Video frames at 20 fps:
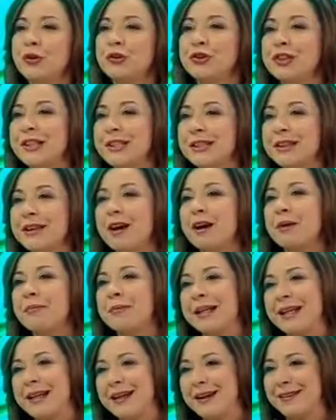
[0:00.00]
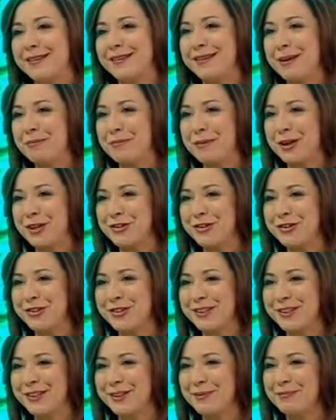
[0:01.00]
öncelikle ameliyattan
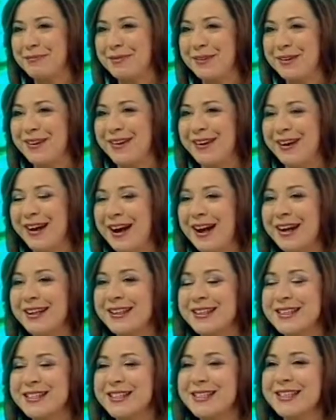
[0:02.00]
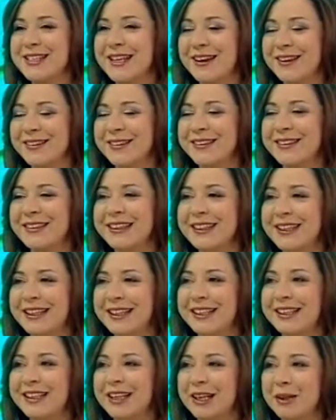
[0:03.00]
başlayalım. E, herkesin aklına
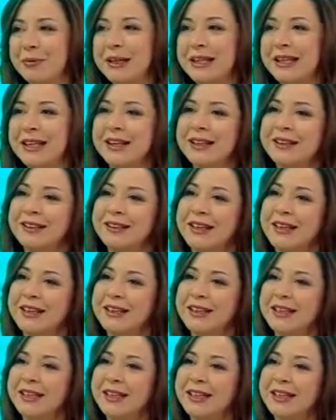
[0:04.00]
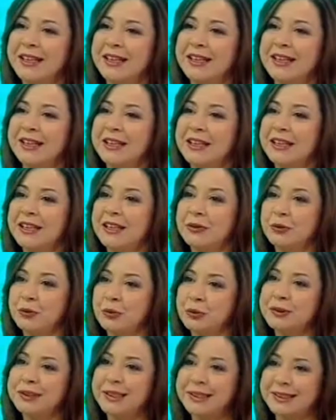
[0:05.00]
gelen ameliyattan ee,
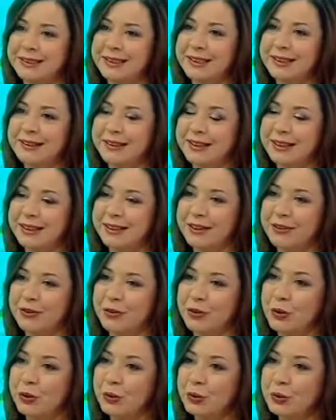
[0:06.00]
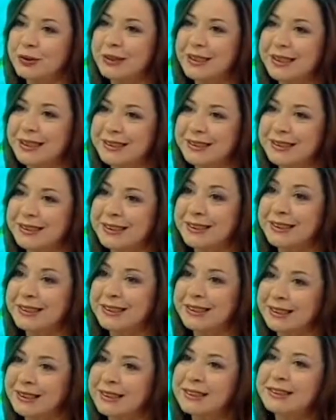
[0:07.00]
yüz estetiği deniyor. Yüz
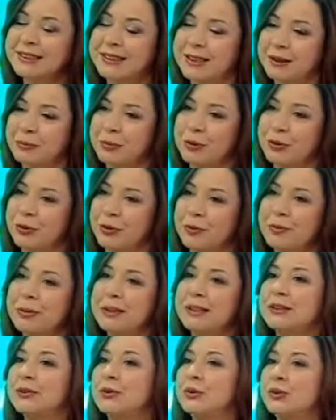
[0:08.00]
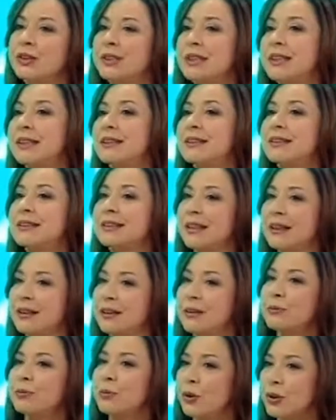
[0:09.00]
estetiği nasıl yapılıyor? Biraz önce dediniz
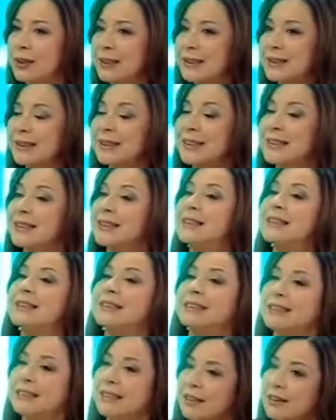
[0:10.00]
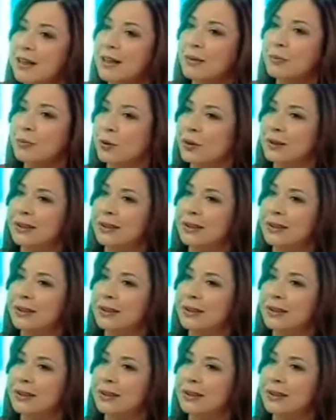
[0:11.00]
alın bölgesi dediniz, yanak